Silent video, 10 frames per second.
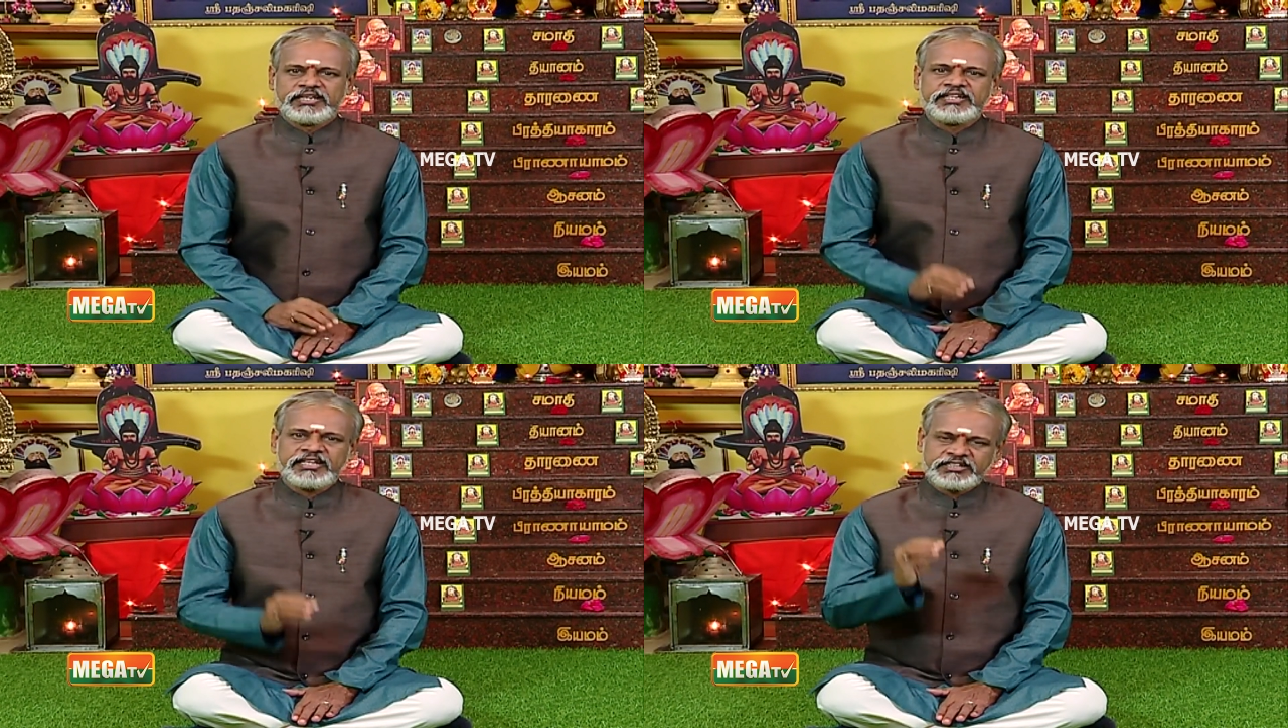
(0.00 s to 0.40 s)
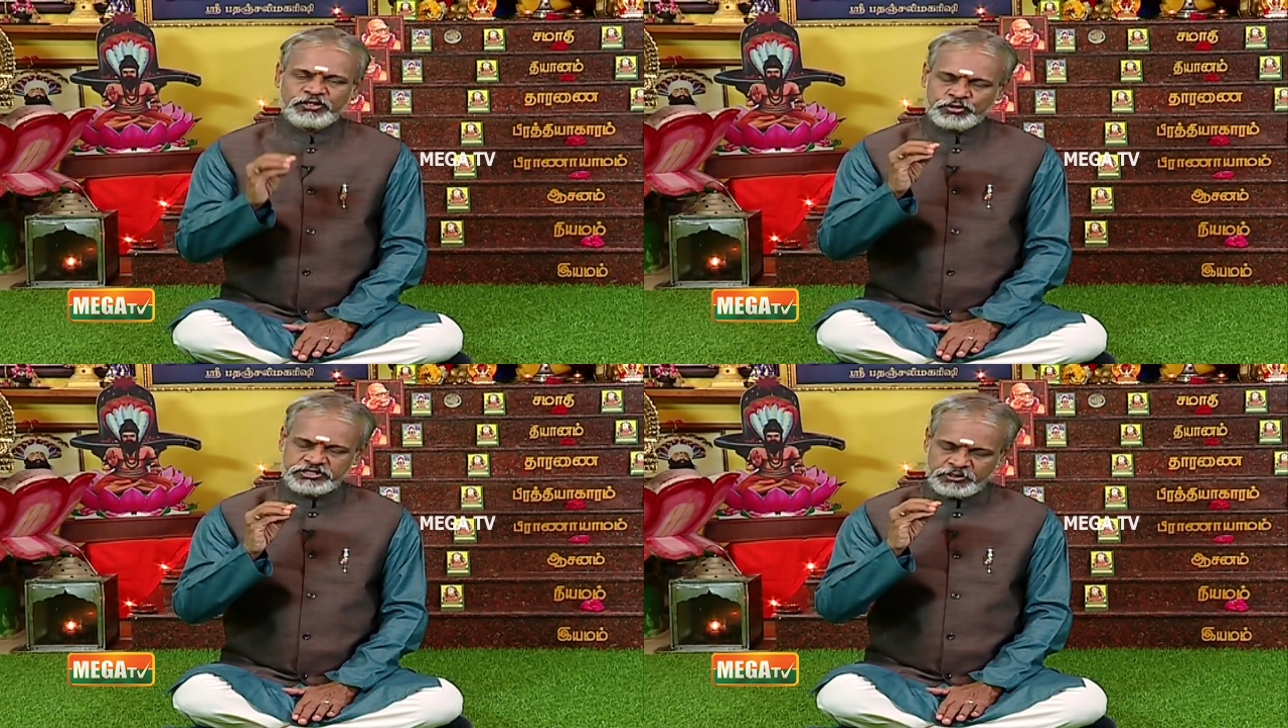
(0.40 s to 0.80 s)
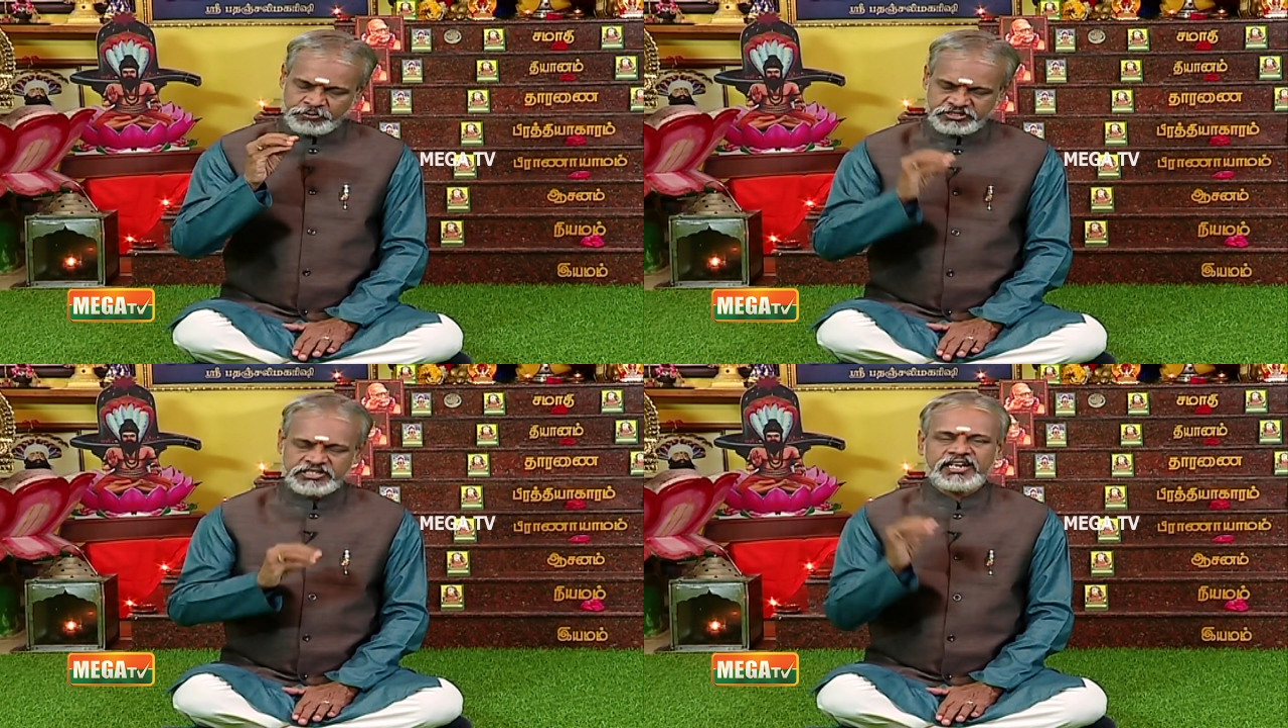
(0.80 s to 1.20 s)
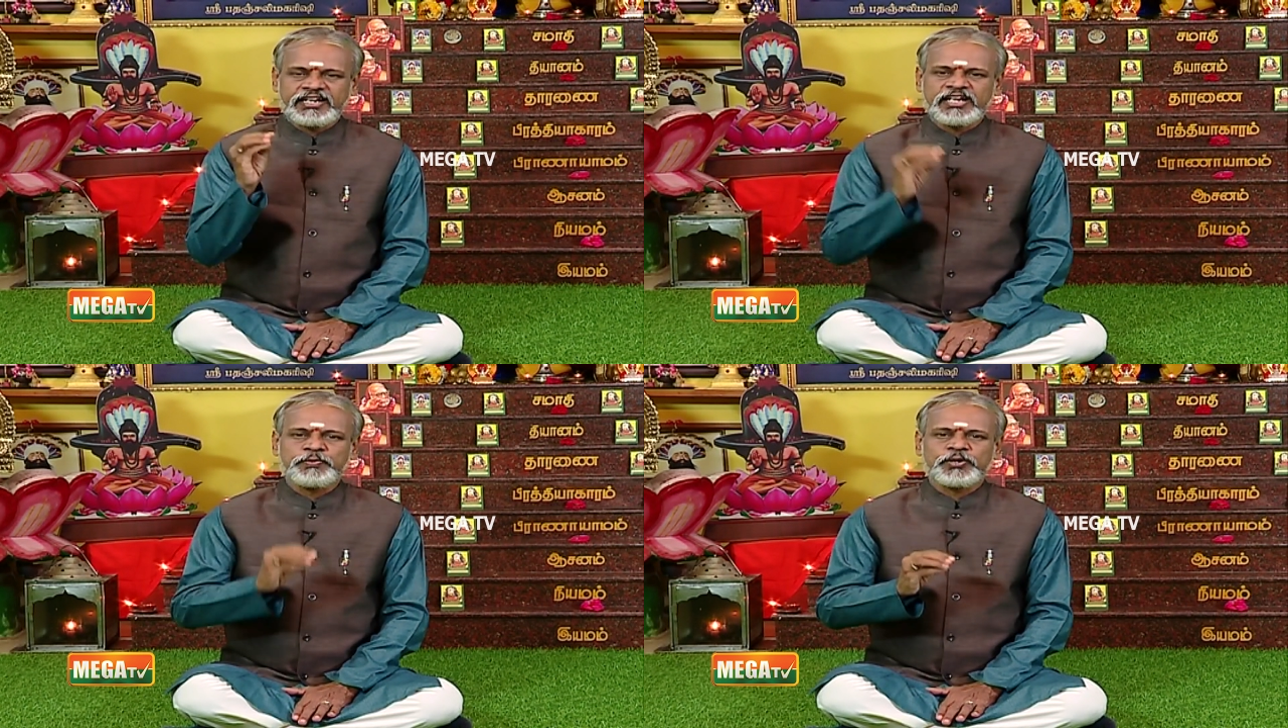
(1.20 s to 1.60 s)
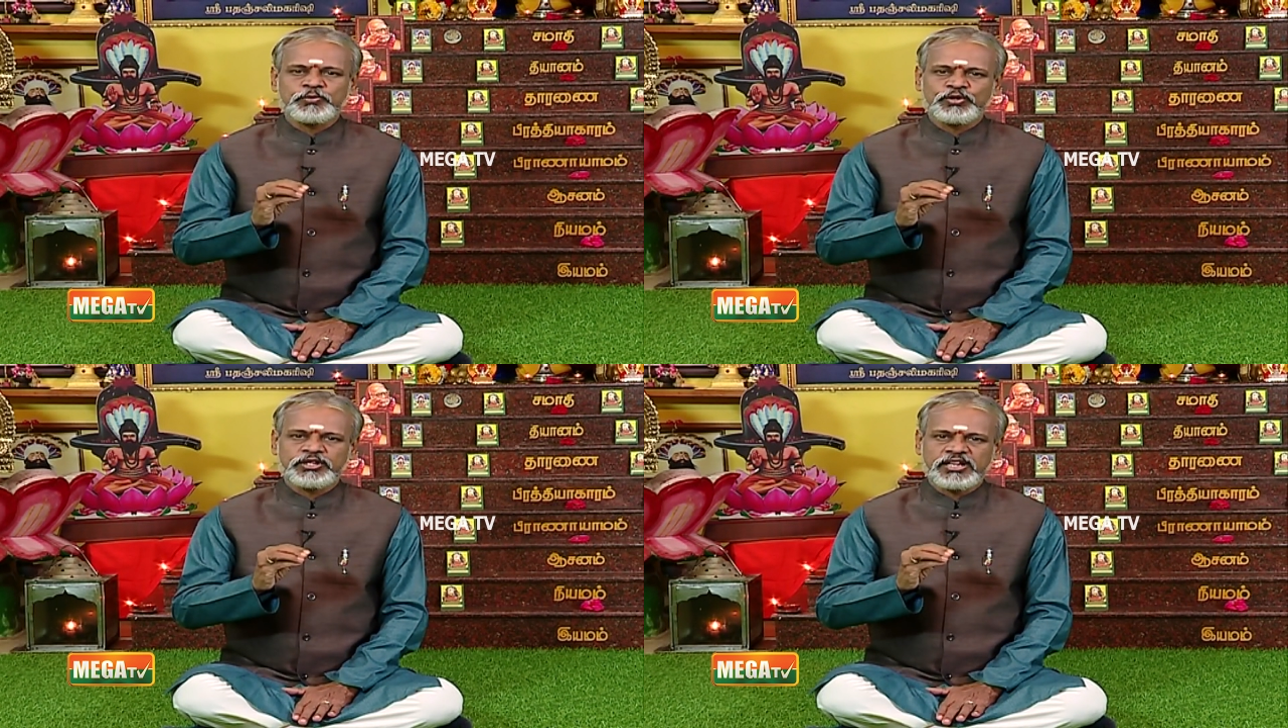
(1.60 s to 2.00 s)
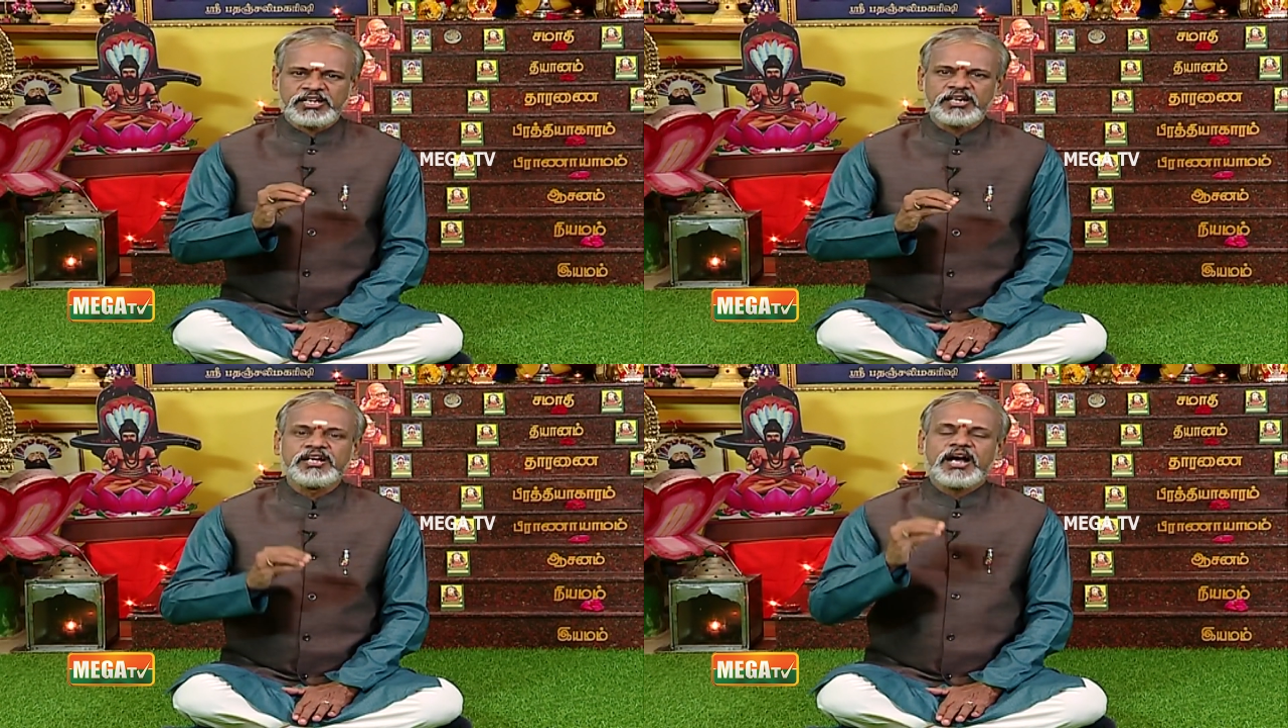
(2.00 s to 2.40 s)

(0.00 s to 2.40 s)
இதயத்தில் ஒரு சில பிரச்சனைகள் ஏற்படும் பொழுது தான்